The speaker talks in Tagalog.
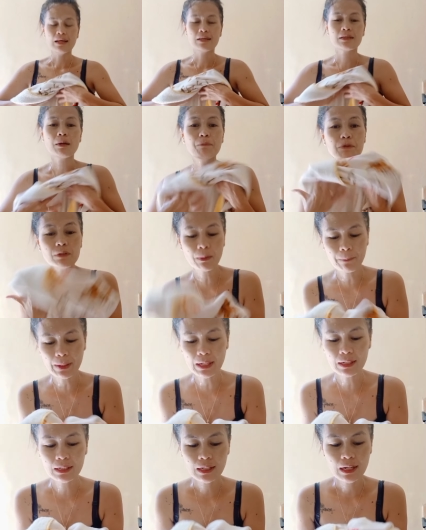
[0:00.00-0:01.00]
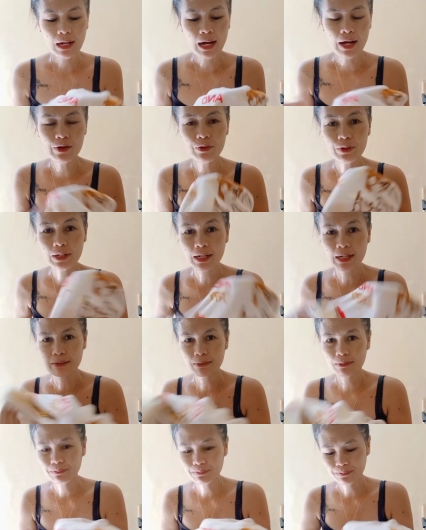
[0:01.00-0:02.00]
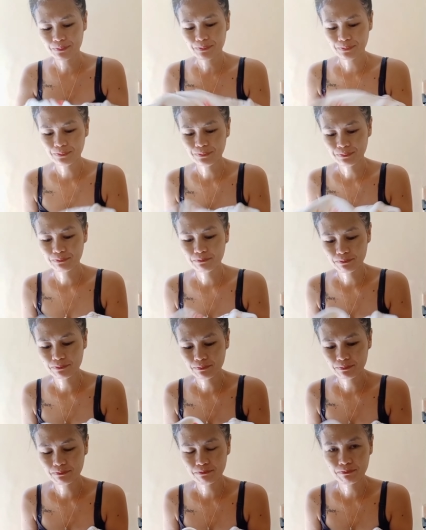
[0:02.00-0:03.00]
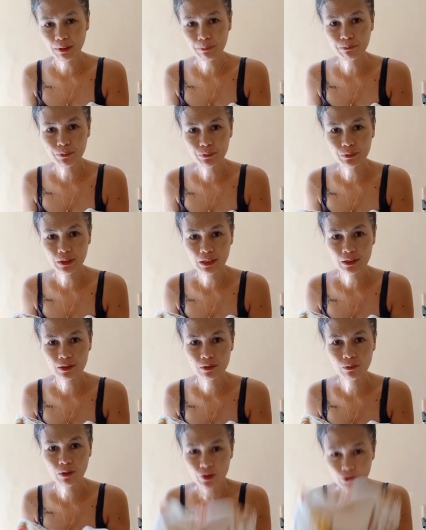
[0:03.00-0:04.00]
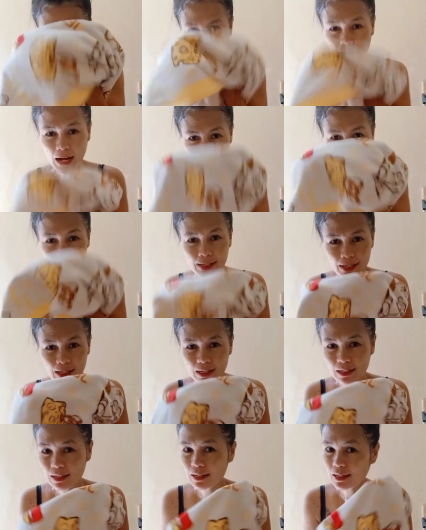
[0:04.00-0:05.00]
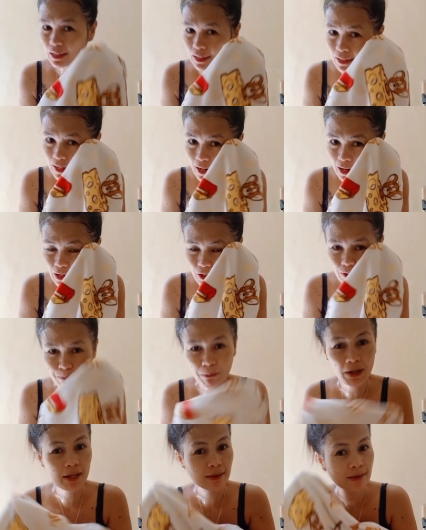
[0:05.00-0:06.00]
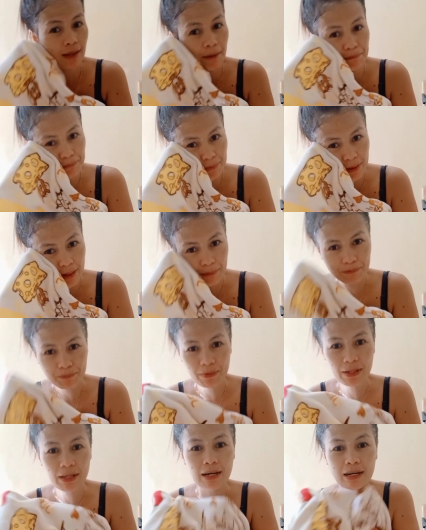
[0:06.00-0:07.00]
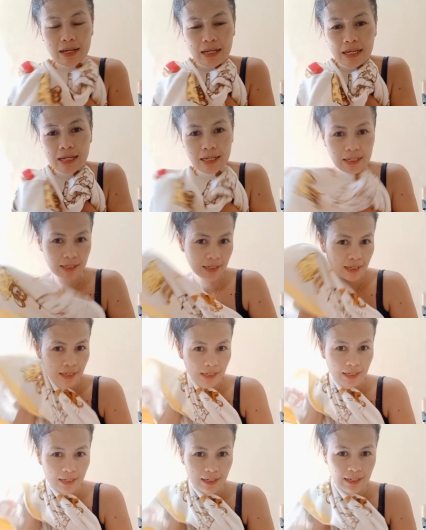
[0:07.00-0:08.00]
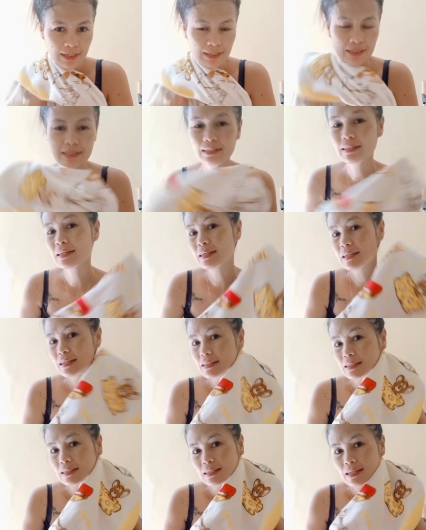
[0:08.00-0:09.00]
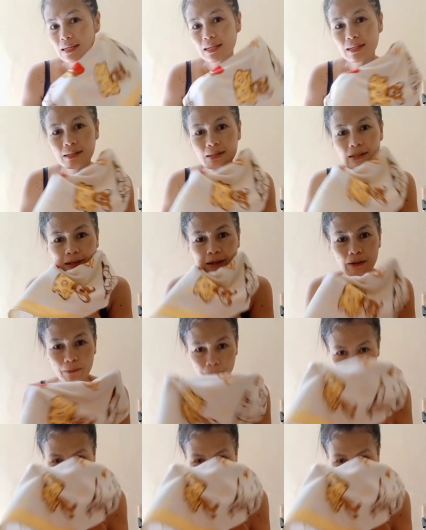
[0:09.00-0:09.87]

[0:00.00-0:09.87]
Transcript: Tapos sa pag, ano ng pagpunas, huwag yung gaganyan. Gaganyan, parang damp-damp lang. Yan. Yan.